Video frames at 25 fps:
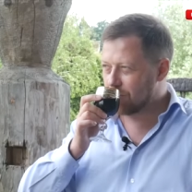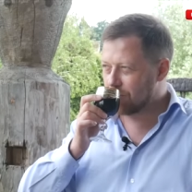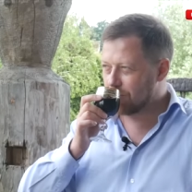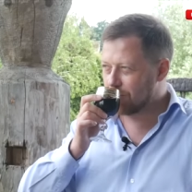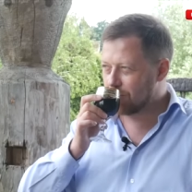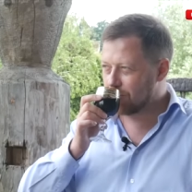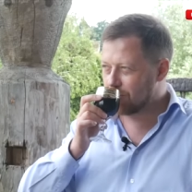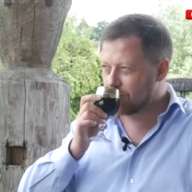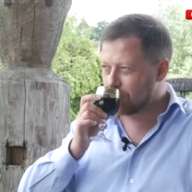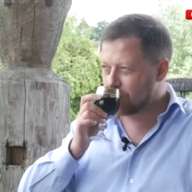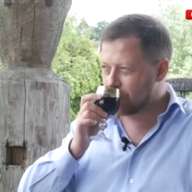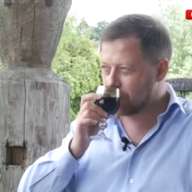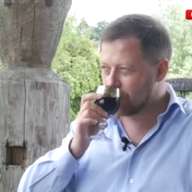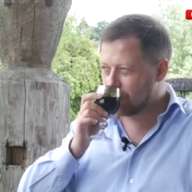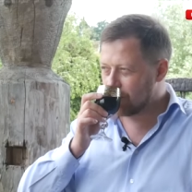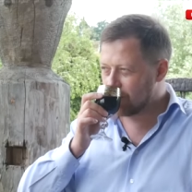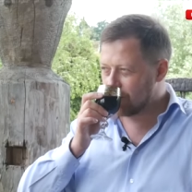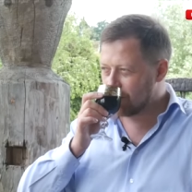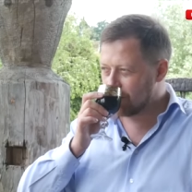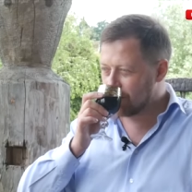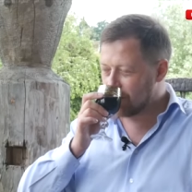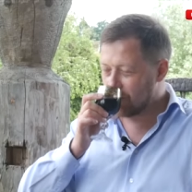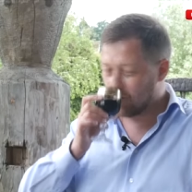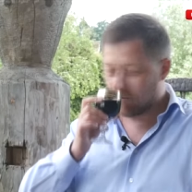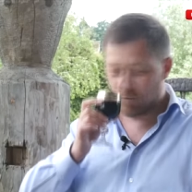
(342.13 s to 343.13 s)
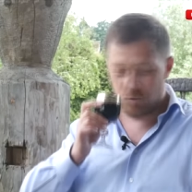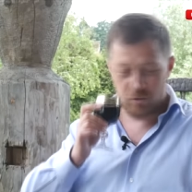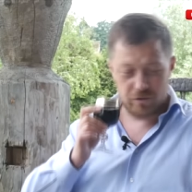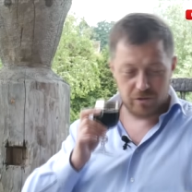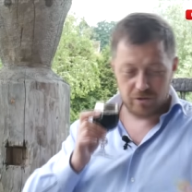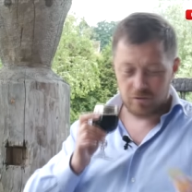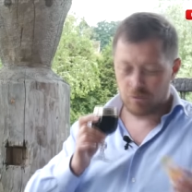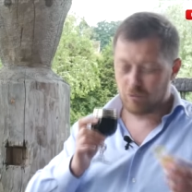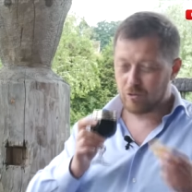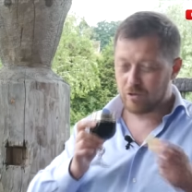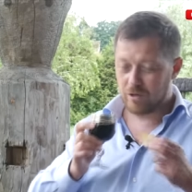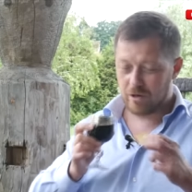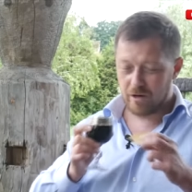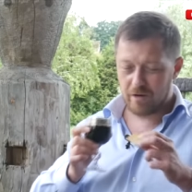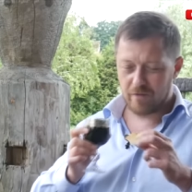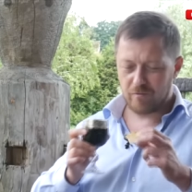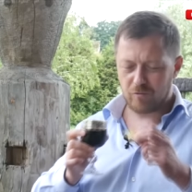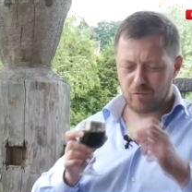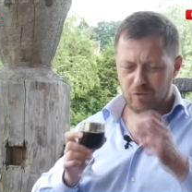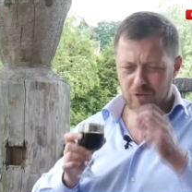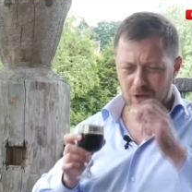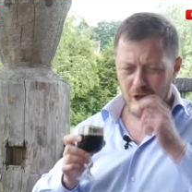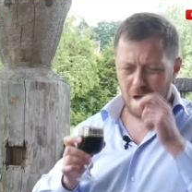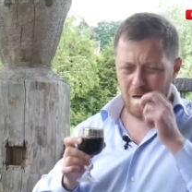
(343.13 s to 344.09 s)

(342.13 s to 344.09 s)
Ну. Вкусно, слушайте, реально вкусно.